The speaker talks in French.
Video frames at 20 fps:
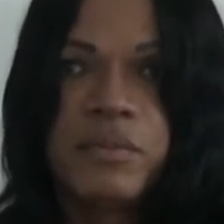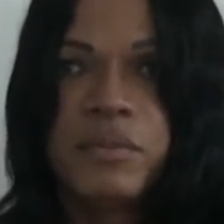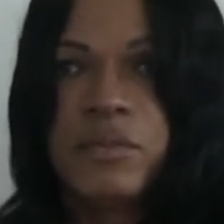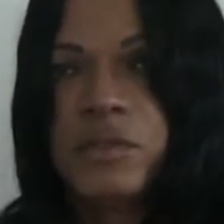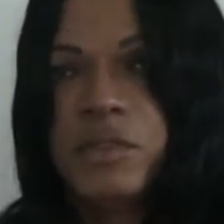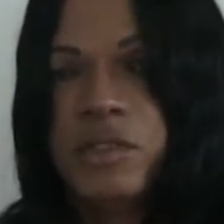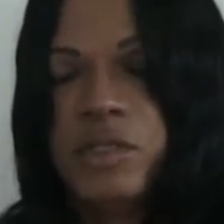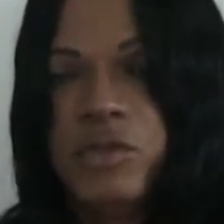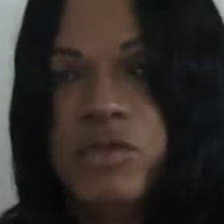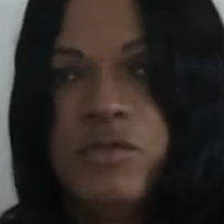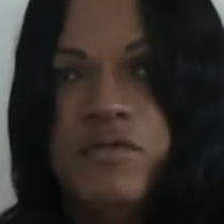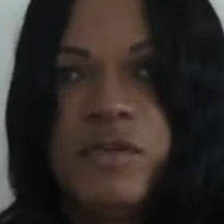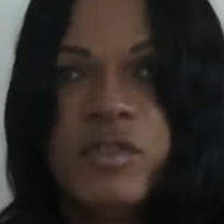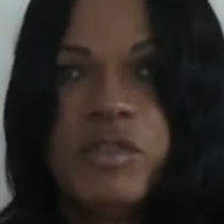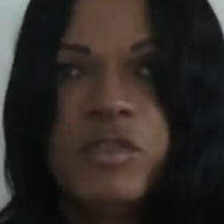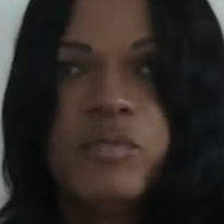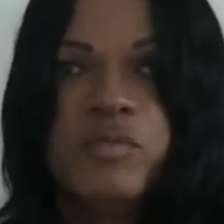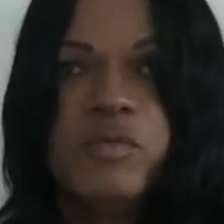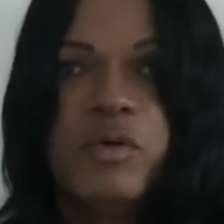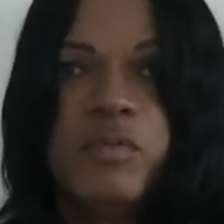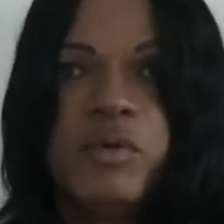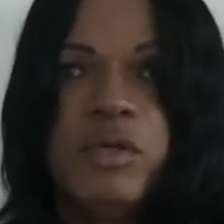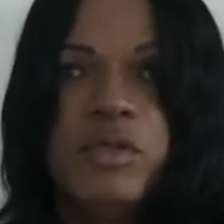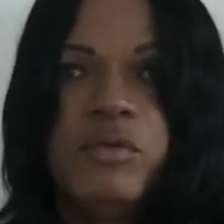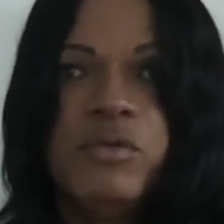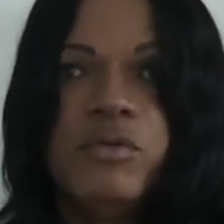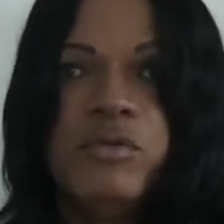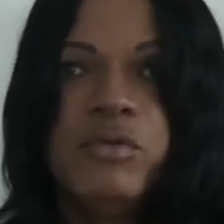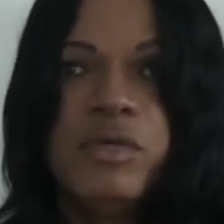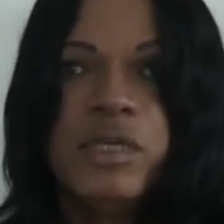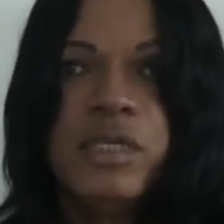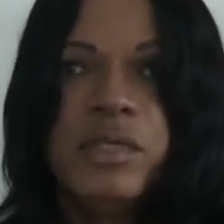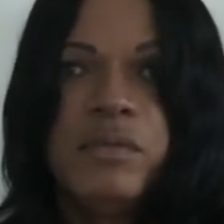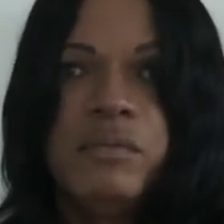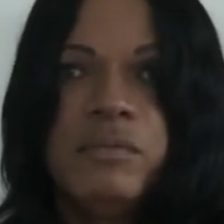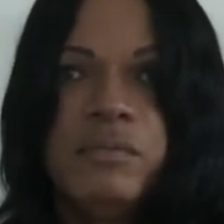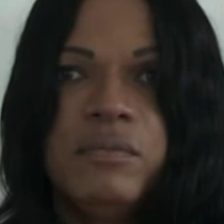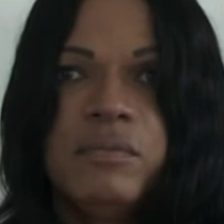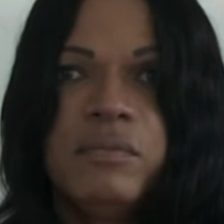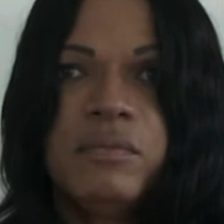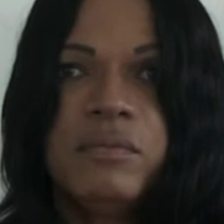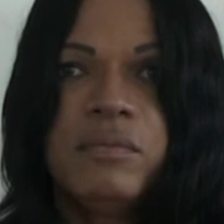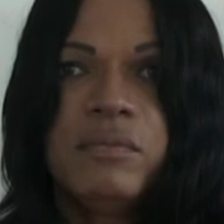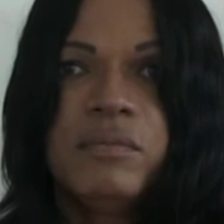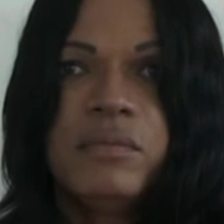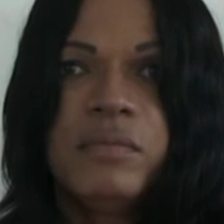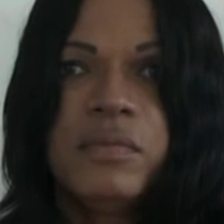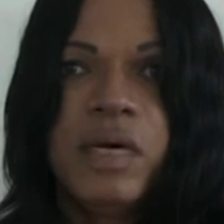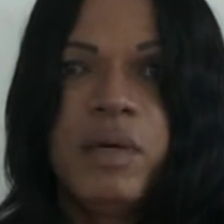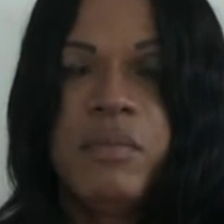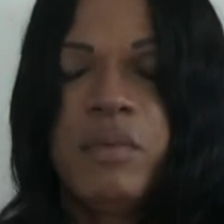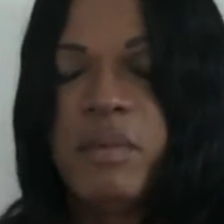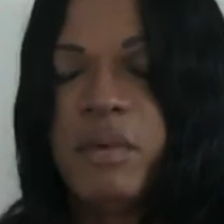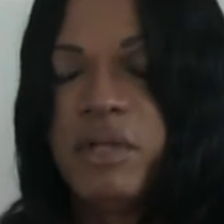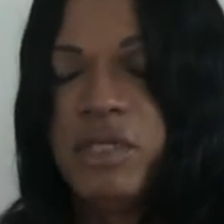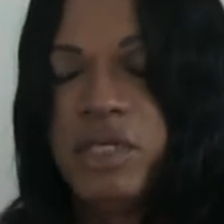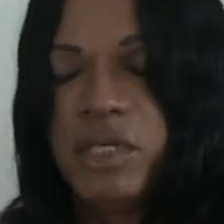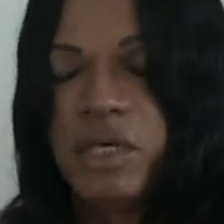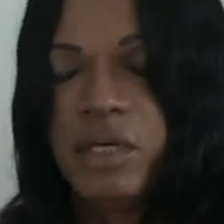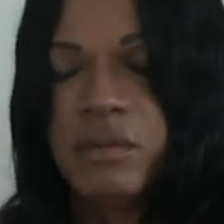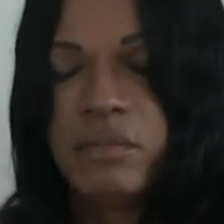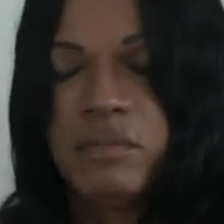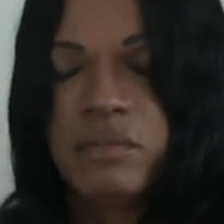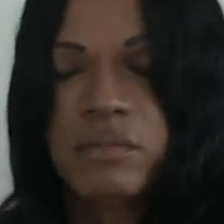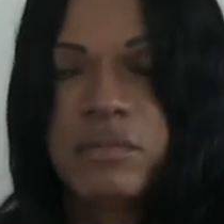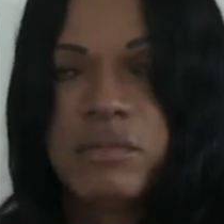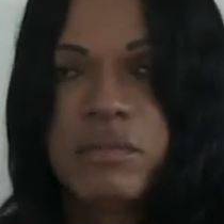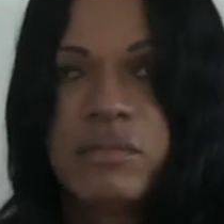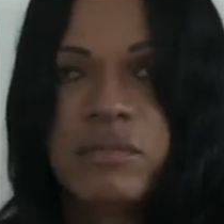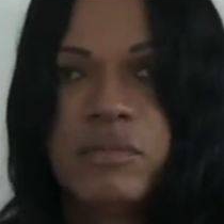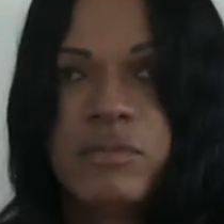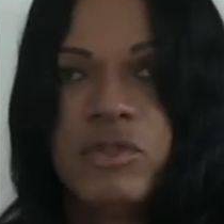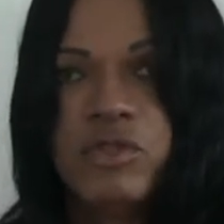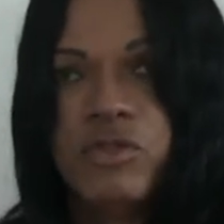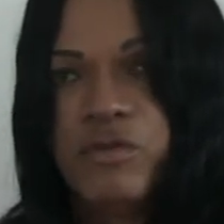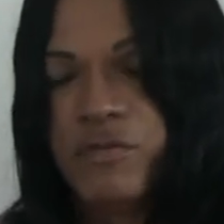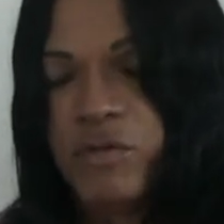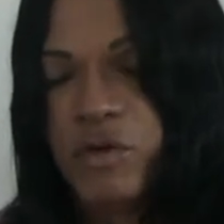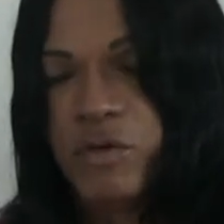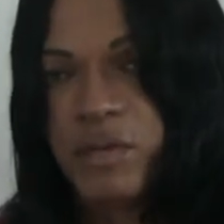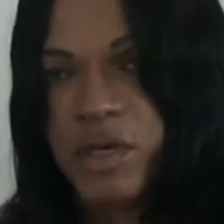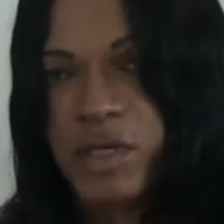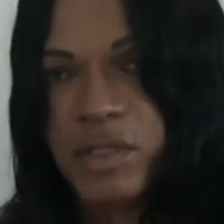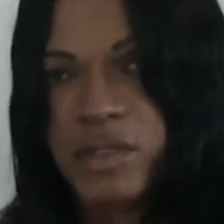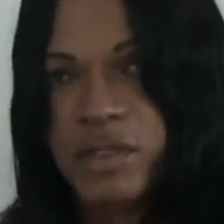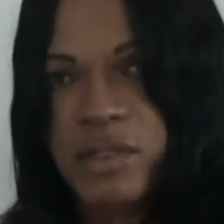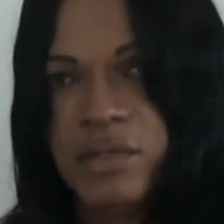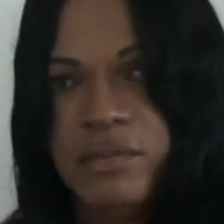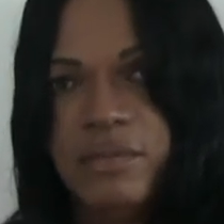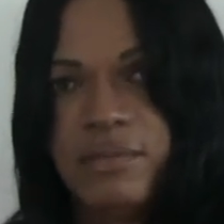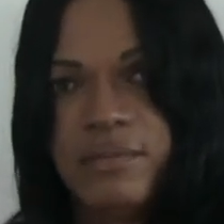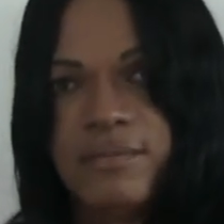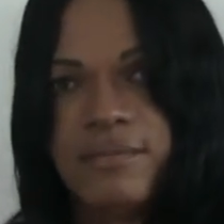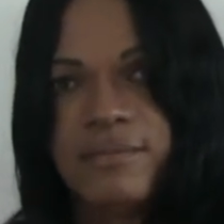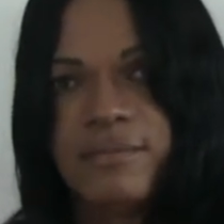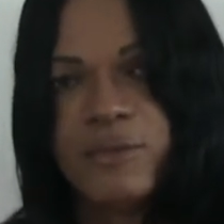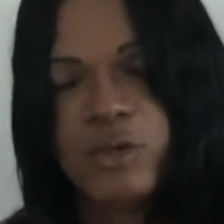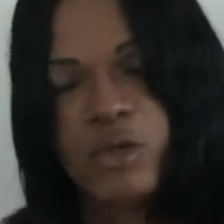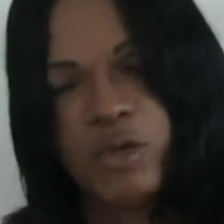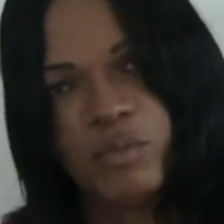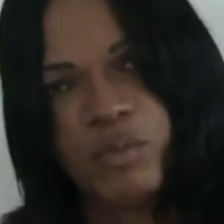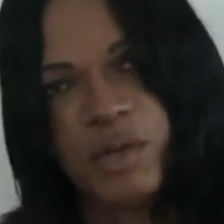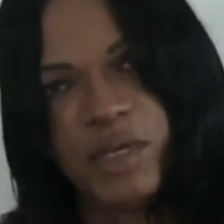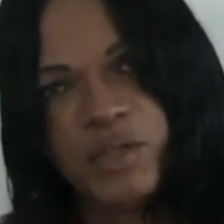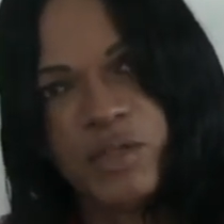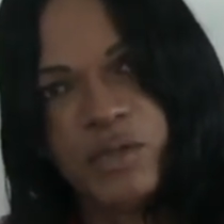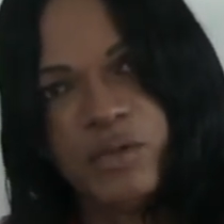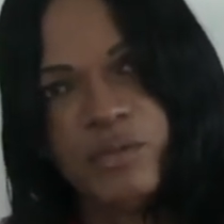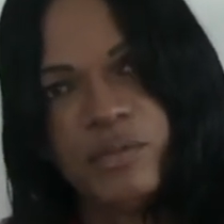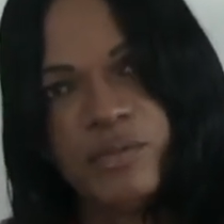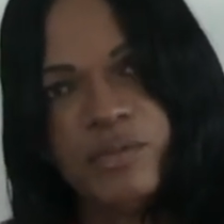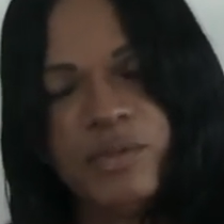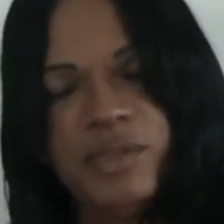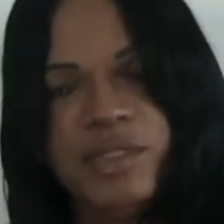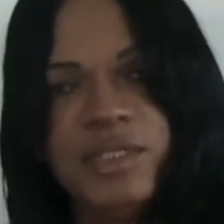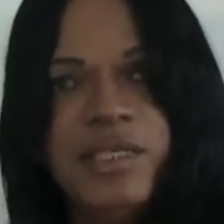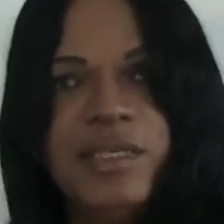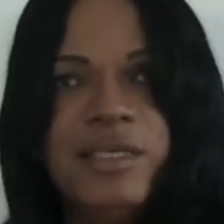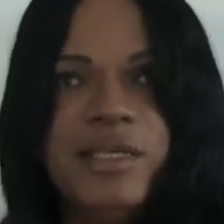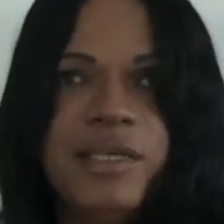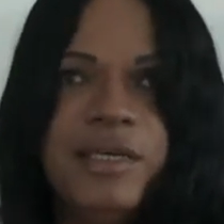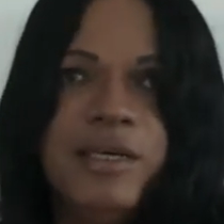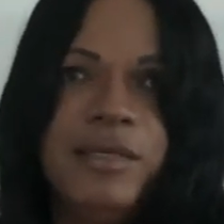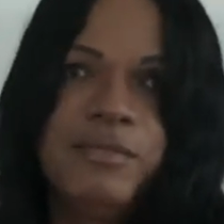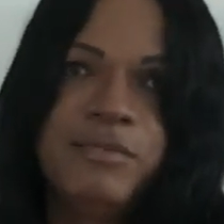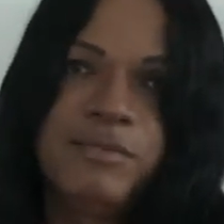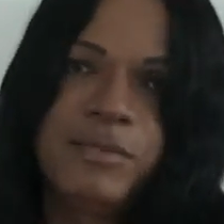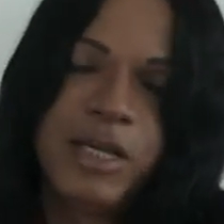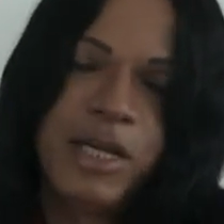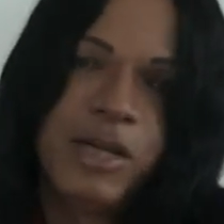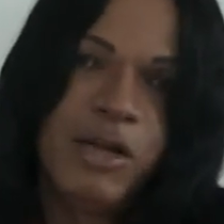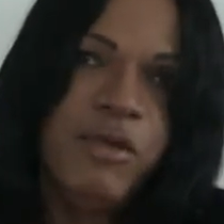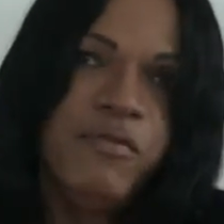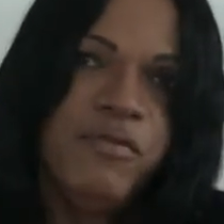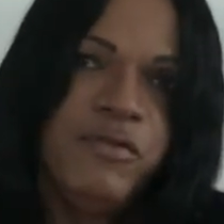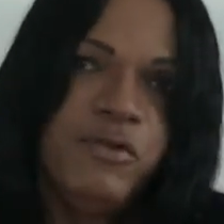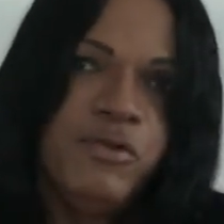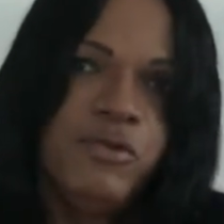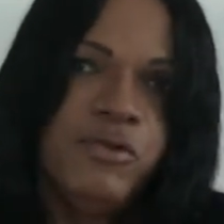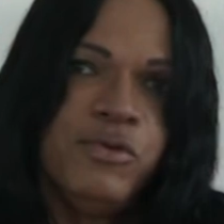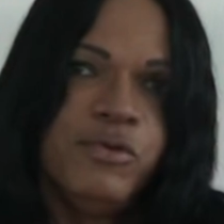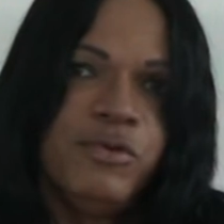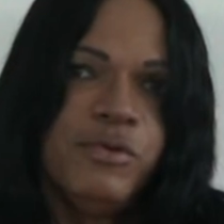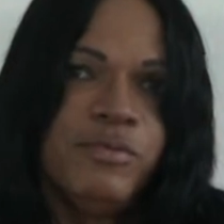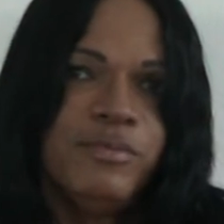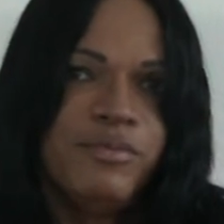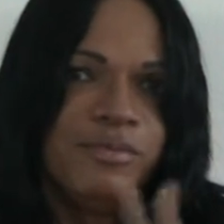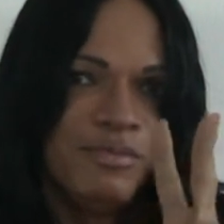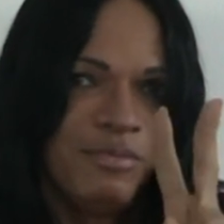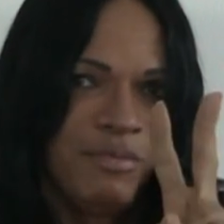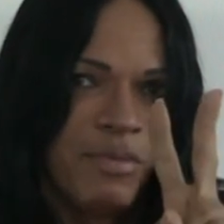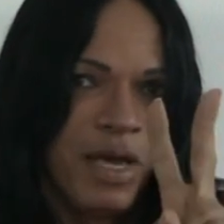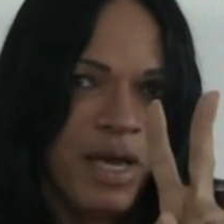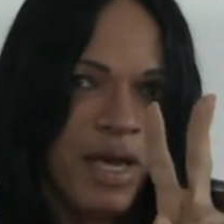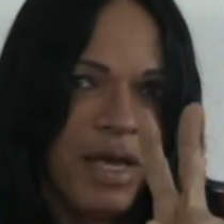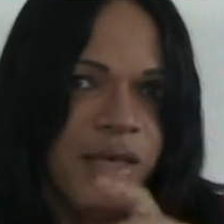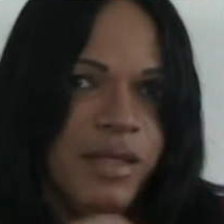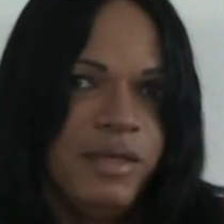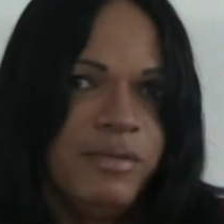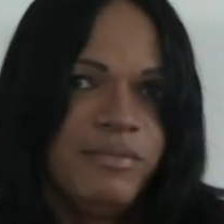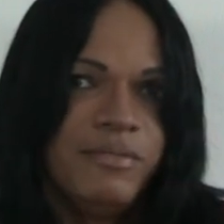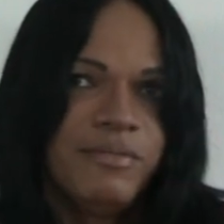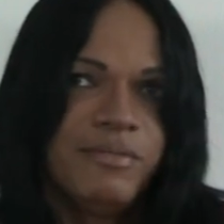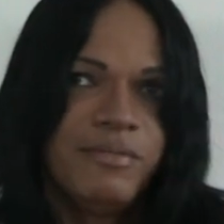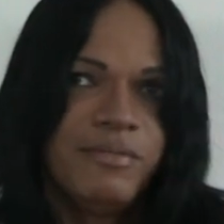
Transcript: C'est une façon pour moi de l'honorer, à ma manière. Je vous remercie. God bless you. Take care. I love you. Bye.